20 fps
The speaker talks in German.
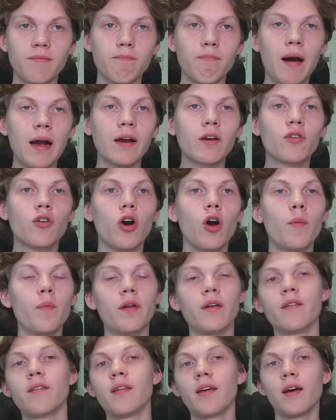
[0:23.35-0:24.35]
Mark
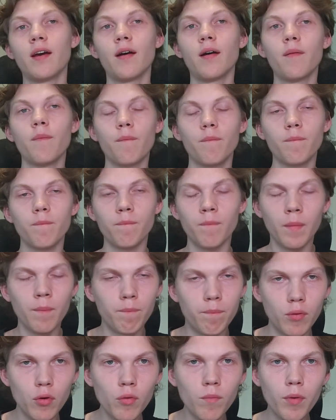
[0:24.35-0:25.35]
Gurman, der
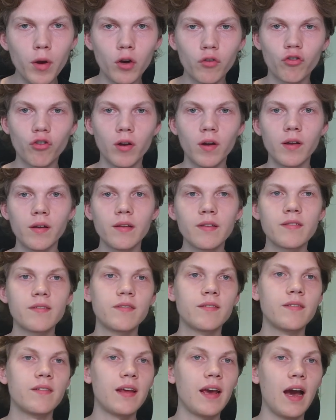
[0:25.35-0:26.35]

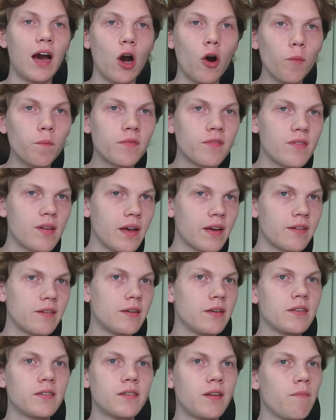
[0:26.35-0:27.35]
Bloomberg-Journalist, der
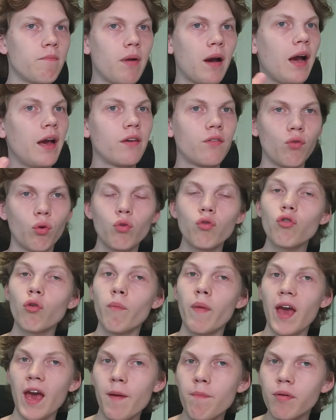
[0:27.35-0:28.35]
hauptsächlich den Bereich rund
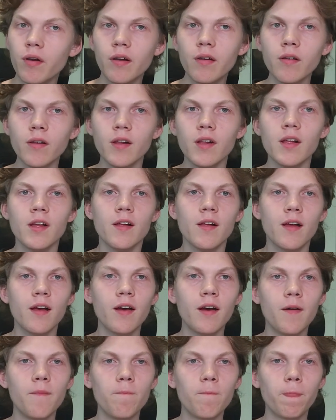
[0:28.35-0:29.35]
um Apple
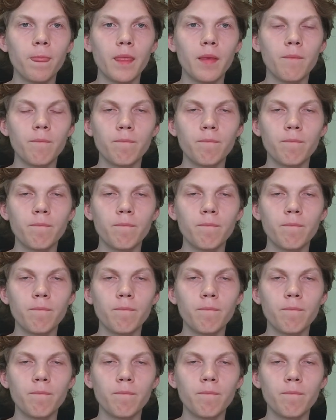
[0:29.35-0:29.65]
ähm,